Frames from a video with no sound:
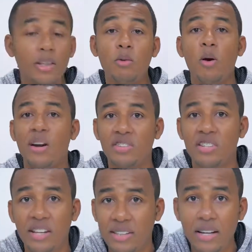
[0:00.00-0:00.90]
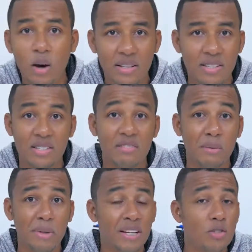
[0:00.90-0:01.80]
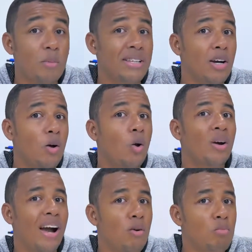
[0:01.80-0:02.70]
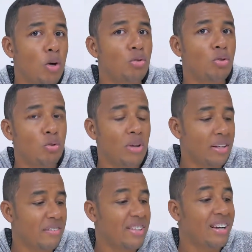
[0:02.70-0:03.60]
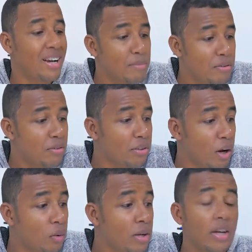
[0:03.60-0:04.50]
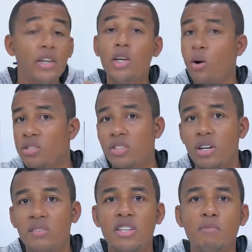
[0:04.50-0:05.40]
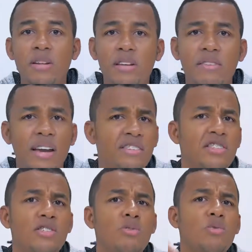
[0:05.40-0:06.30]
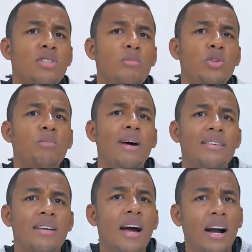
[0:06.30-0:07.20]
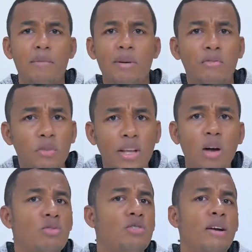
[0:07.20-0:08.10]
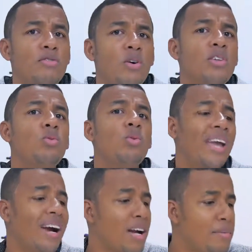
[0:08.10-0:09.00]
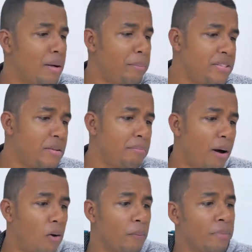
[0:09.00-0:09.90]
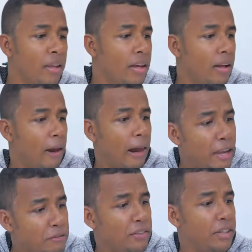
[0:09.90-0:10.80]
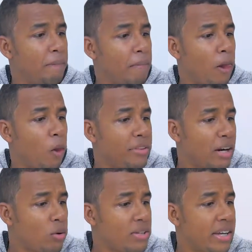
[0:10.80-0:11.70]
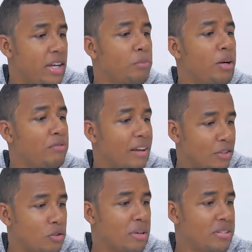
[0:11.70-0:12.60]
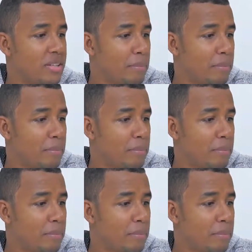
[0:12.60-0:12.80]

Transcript: Então eu acho que já tá na hora dessa fabricante começar a colocar o modo noturno através da câmera frontal, que hoje em dia vocês podem ver, a gente usa muito mais a câmera frontal do smartphone do que a câmera principal. Enfim, outra coisa que a gente pode falar sobre esses